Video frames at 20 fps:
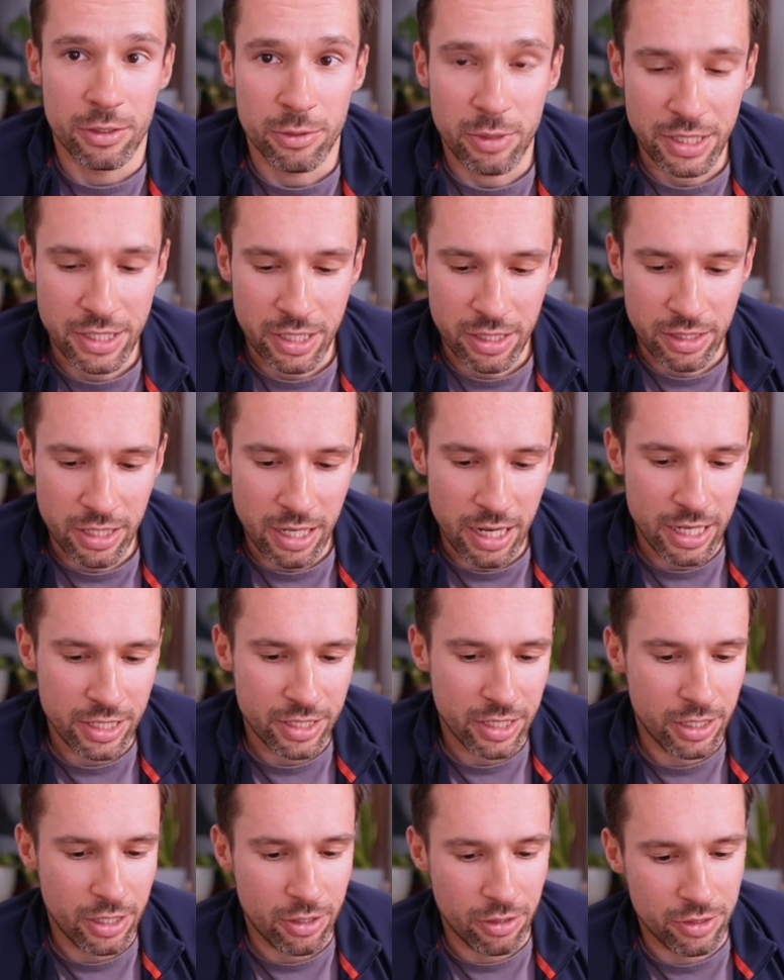Słuchajcie, tyle
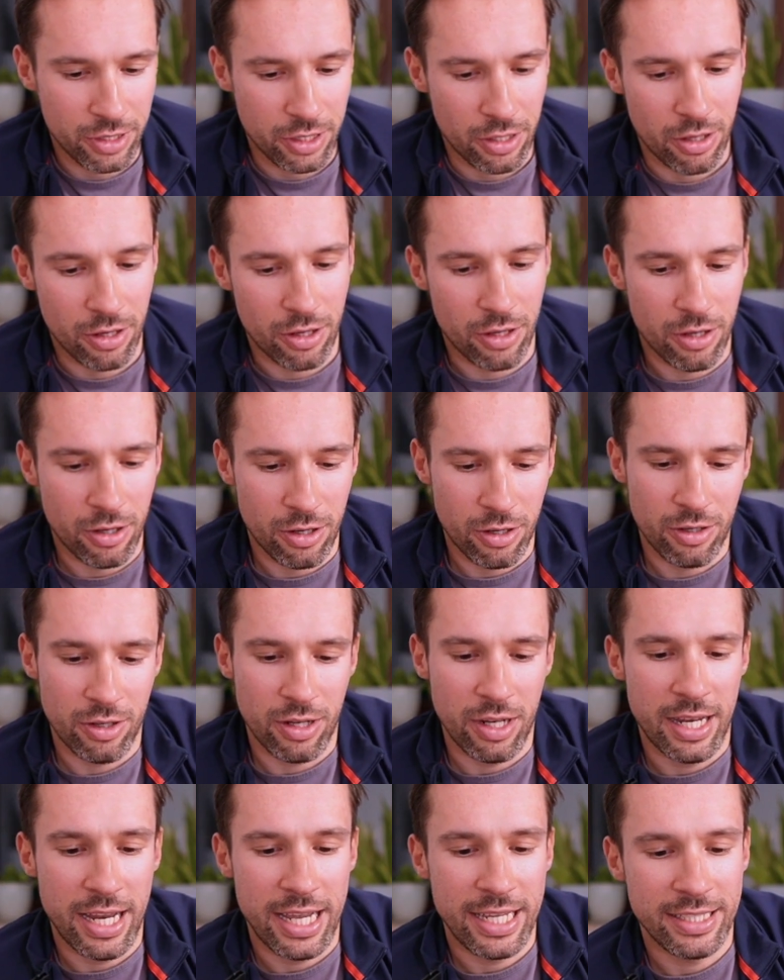jeżeli chodzi o
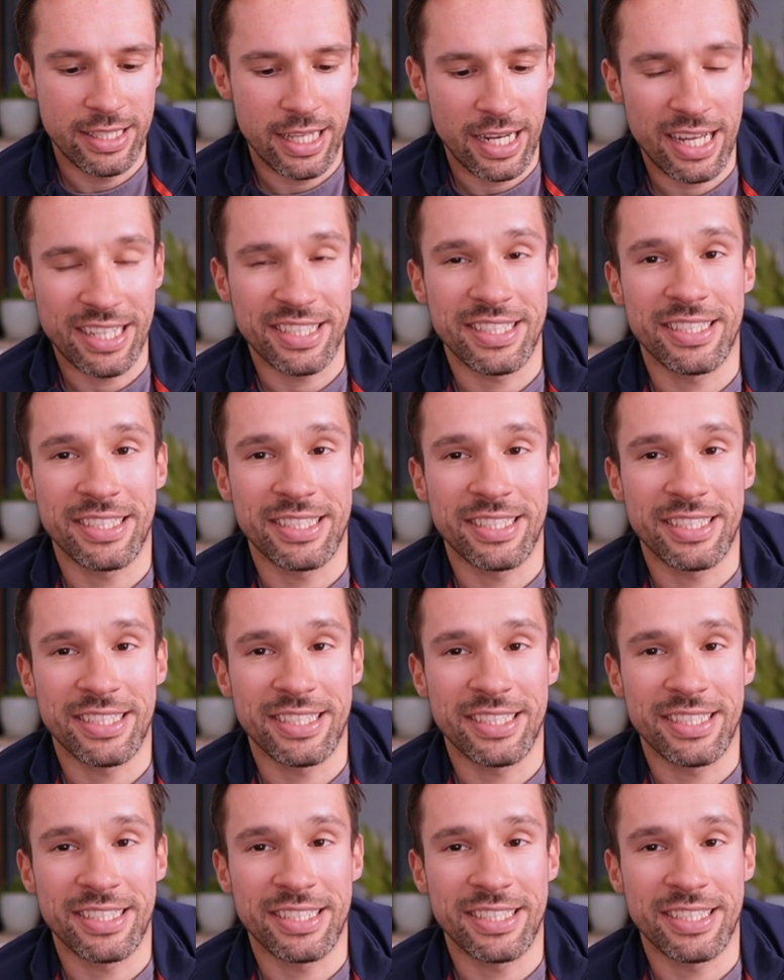lasera